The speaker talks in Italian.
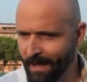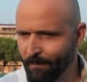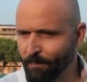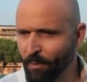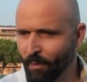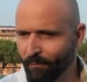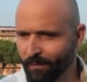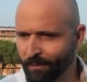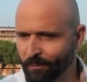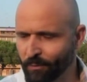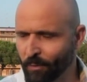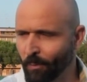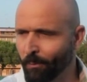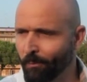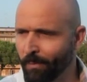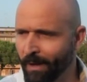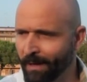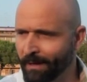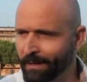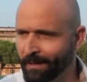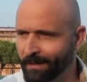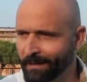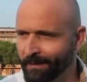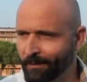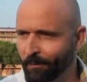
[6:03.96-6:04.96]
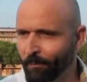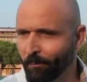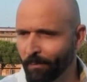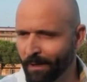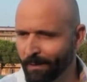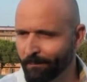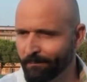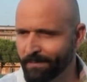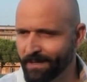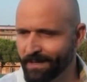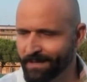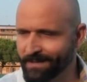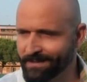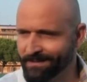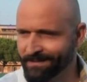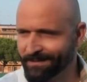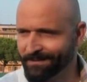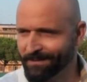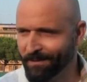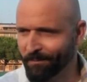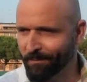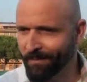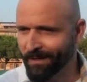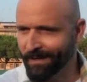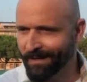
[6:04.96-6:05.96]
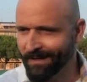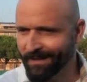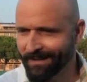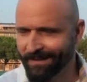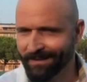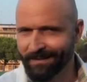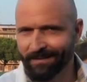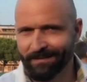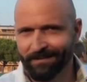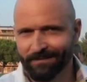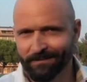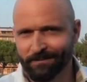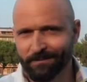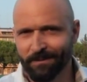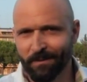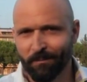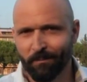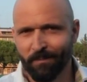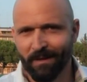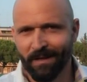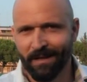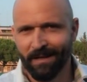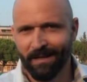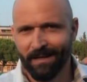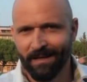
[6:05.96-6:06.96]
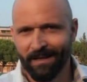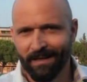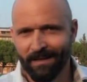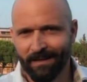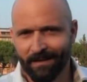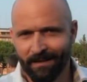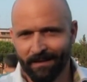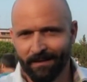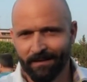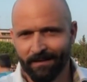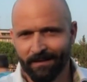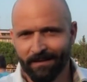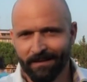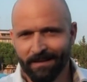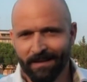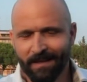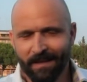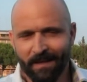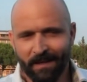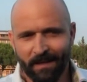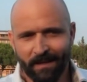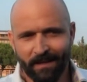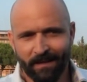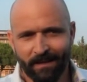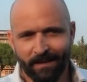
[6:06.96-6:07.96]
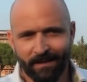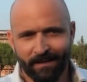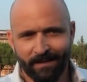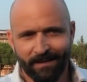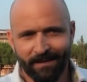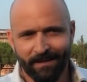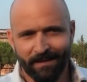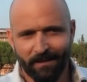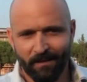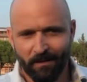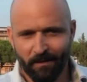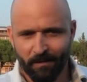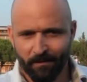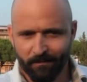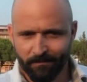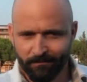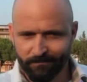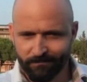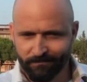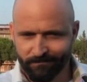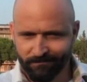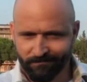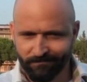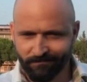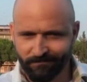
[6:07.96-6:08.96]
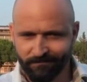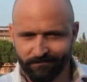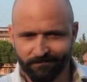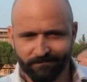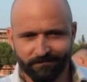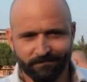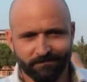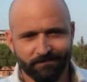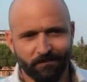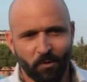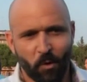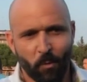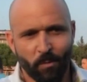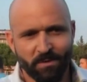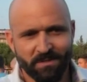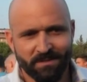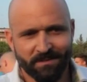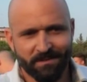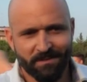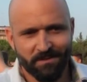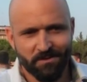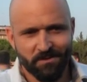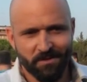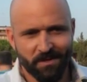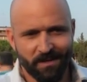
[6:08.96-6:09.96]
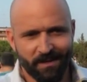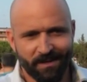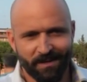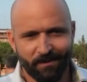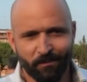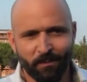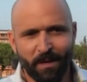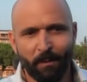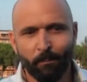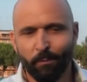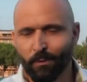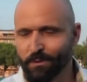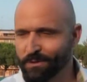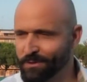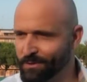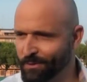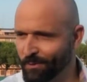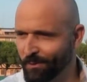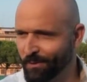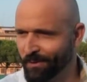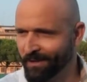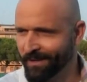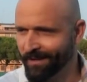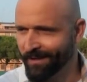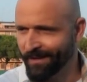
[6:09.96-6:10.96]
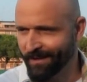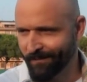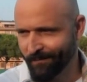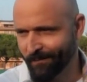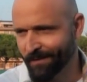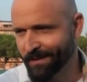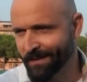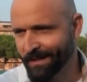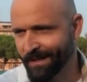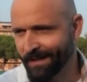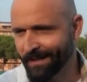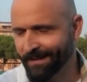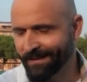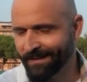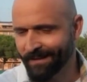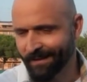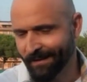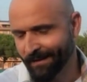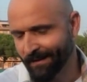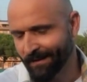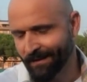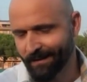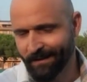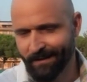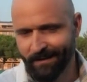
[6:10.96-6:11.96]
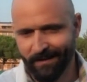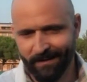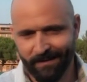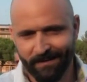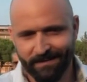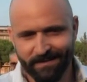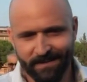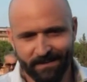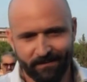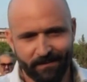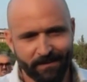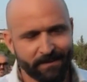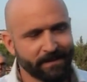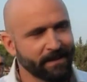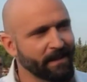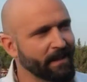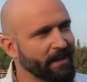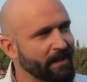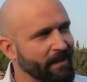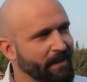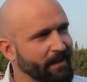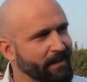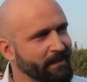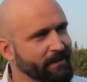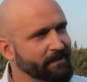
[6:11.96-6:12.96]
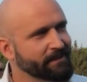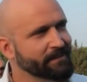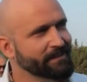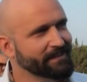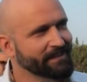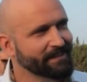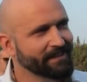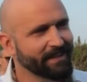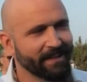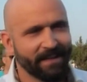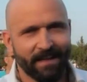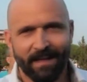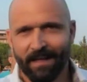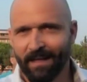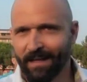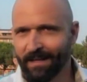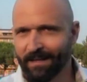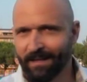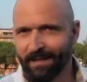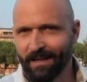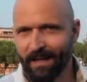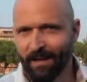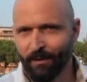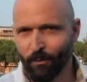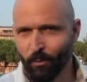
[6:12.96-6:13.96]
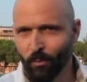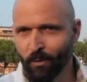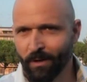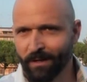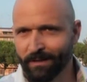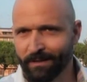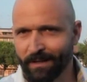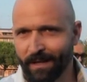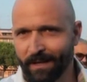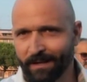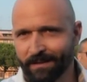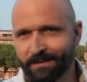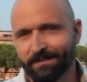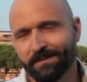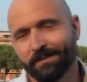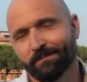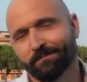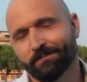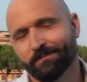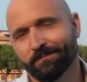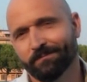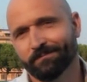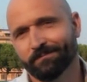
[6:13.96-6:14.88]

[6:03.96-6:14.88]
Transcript: abbiamo fatto un bel, un bel mix, una bella, una bella eh, come si dice, una pozione che, vedrà, che, che si vedrà a lungo andare.